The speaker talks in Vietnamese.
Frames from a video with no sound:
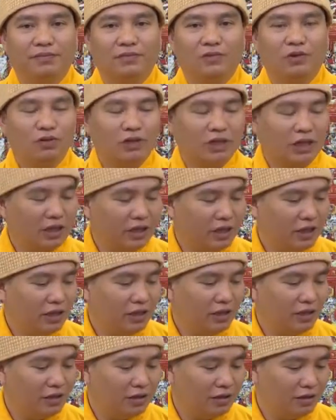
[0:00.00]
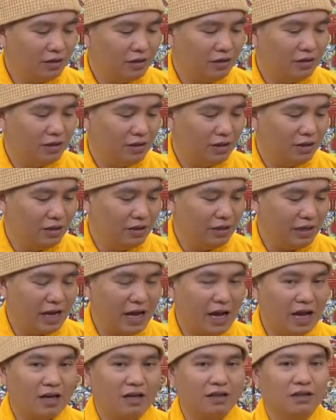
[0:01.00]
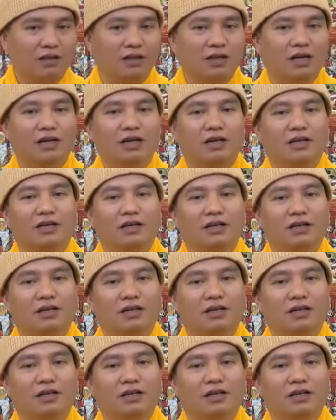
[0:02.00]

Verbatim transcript: chúng ta thấy từ gì nhà cửa